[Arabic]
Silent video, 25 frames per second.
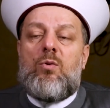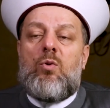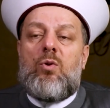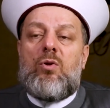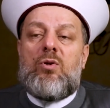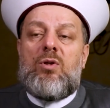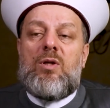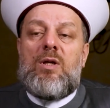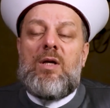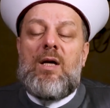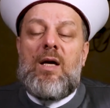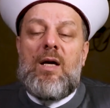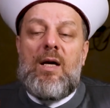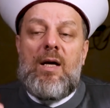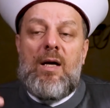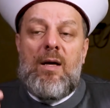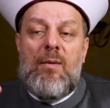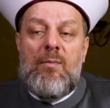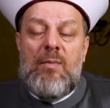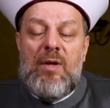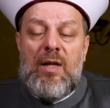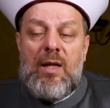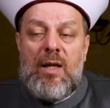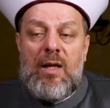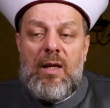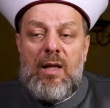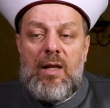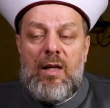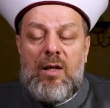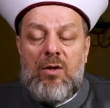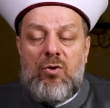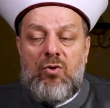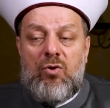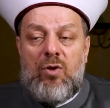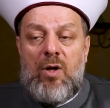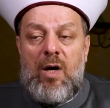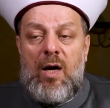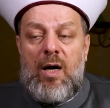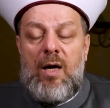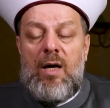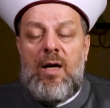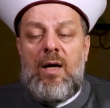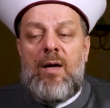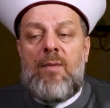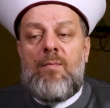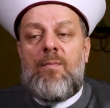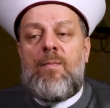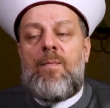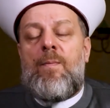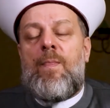يعطيها من
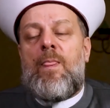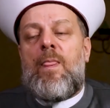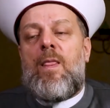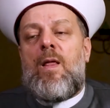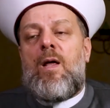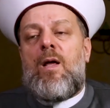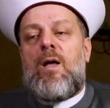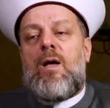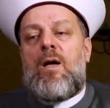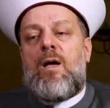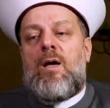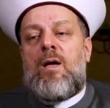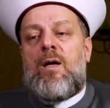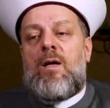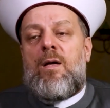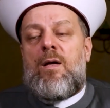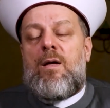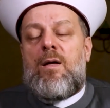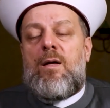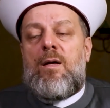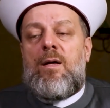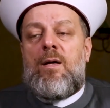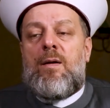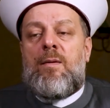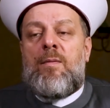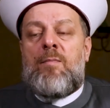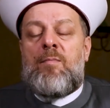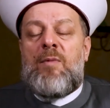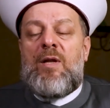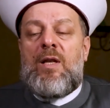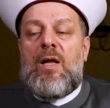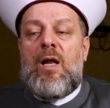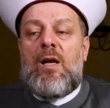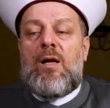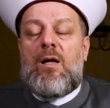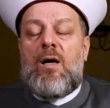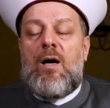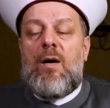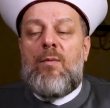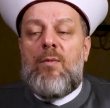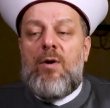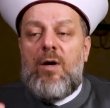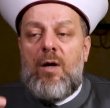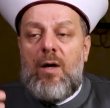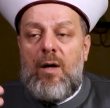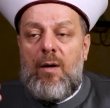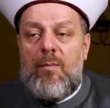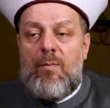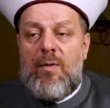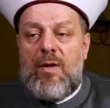الطعام آه، من
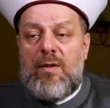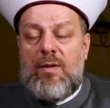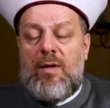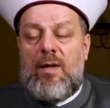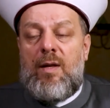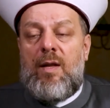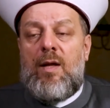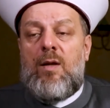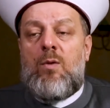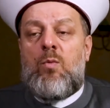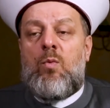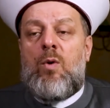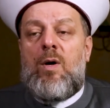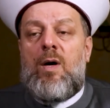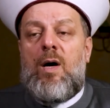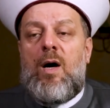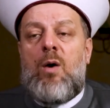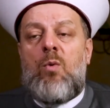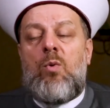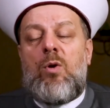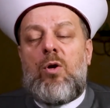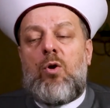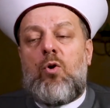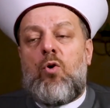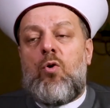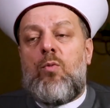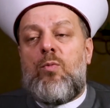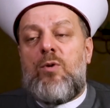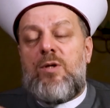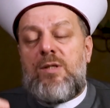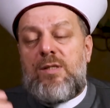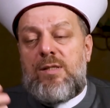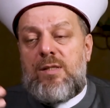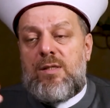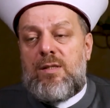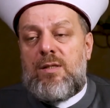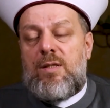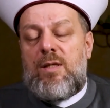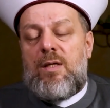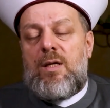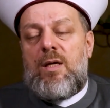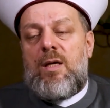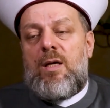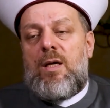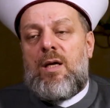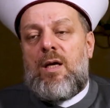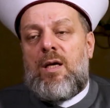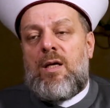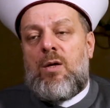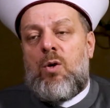القمح مثلا أو الخبز
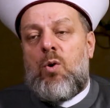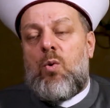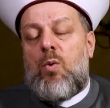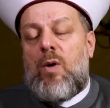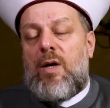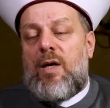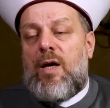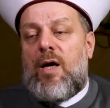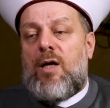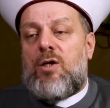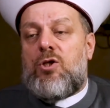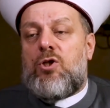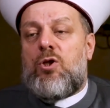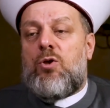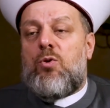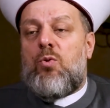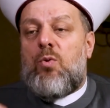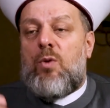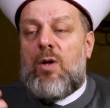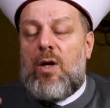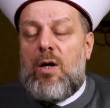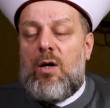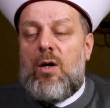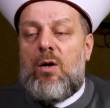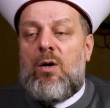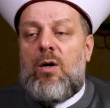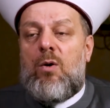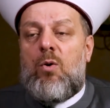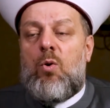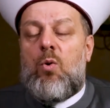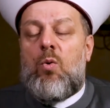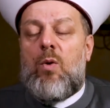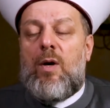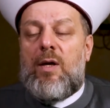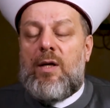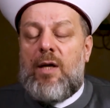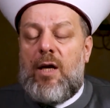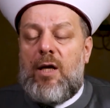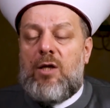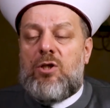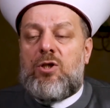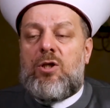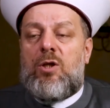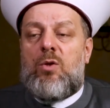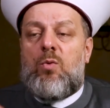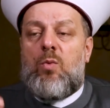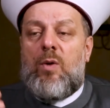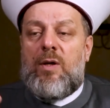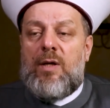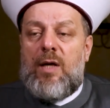هو يعجن لها هو
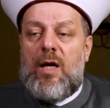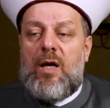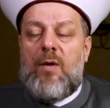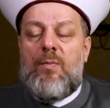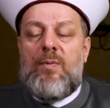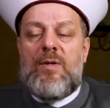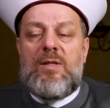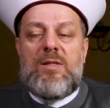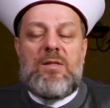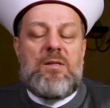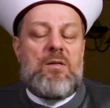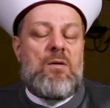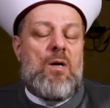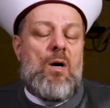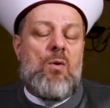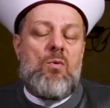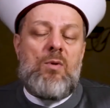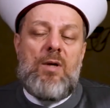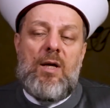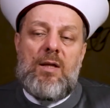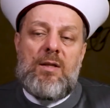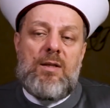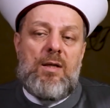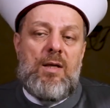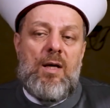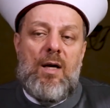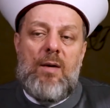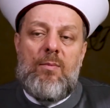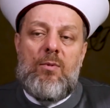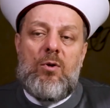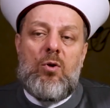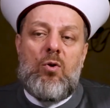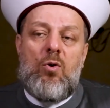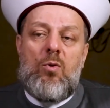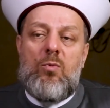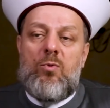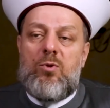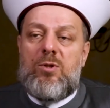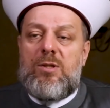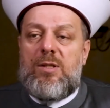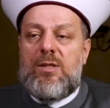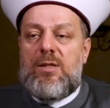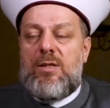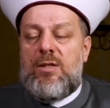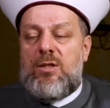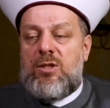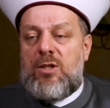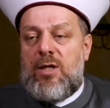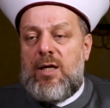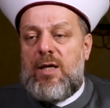يعجن ويخبز أو يأتيها
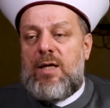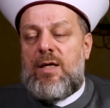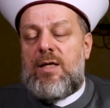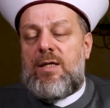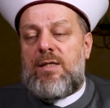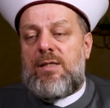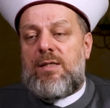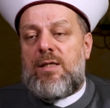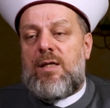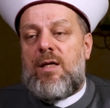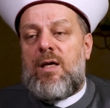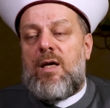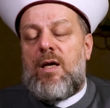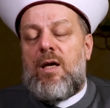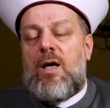بالخبز جاهز